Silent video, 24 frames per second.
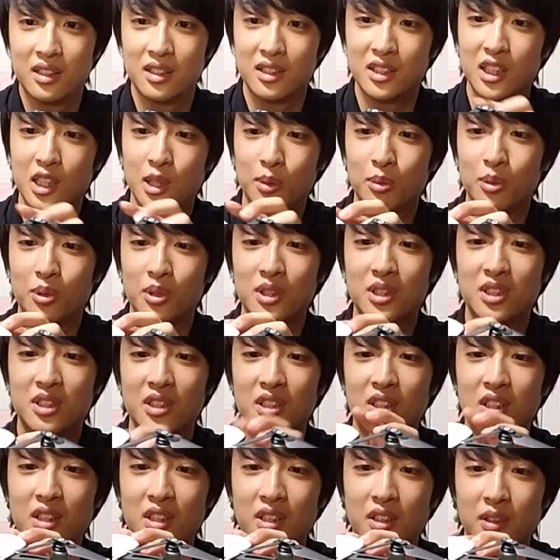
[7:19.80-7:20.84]
しかもこい
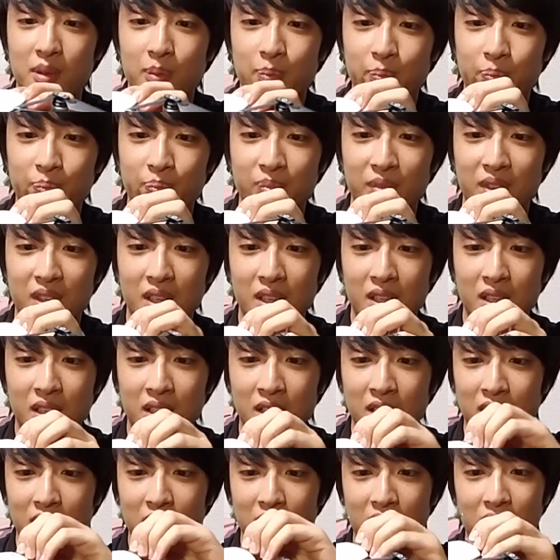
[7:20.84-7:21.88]
つ、
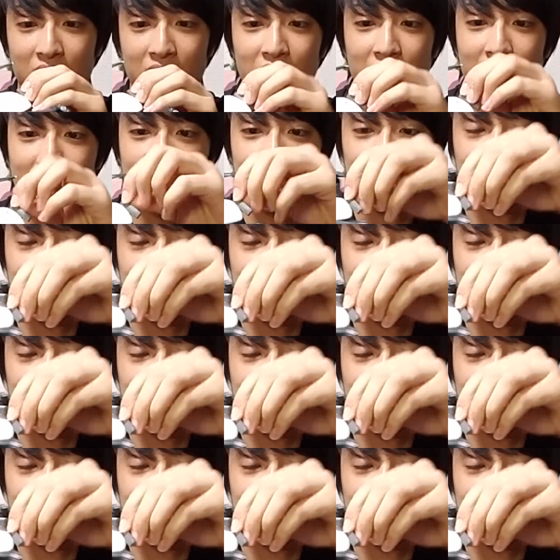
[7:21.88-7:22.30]
な